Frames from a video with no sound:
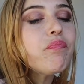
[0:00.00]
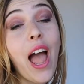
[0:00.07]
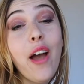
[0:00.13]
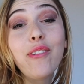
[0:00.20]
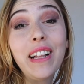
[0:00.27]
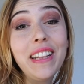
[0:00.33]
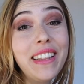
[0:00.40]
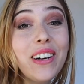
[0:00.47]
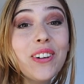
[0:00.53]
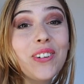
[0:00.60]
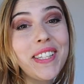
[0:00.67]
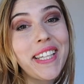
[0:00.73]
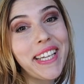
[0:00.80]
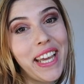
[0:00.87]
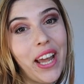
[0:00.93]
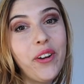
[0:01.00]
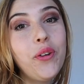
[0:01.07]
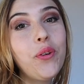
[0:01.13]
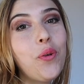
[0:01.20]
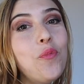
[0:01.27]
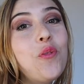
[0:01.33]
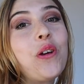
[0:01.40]
e un'altra cosa che hanno
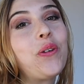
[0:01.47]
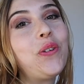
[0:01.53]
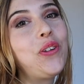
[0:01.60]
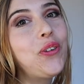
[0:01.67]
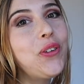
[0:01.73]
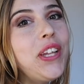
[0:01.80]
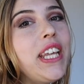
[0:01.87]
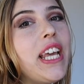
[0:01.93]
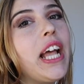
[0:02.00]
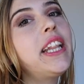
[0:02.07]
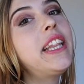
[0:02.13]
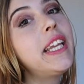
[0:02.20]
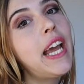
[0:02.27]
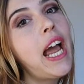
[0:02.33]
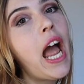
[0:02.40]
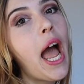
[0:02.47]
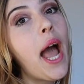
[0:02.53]
in comune con i coniglietti